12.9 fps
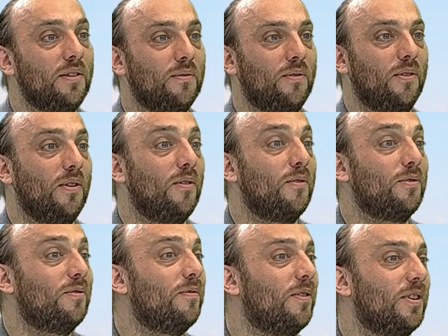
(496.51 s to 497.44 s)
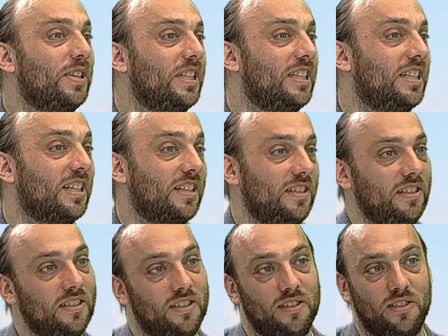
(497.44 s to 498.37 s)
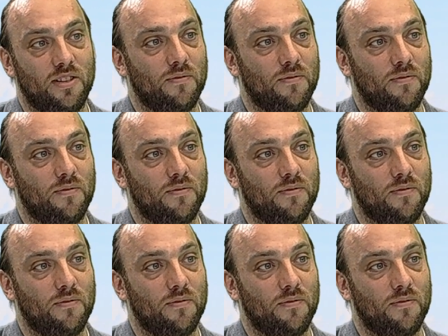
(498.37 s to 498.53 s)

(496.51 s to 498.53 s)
Donc, on ouvre ces 5-6 et si ça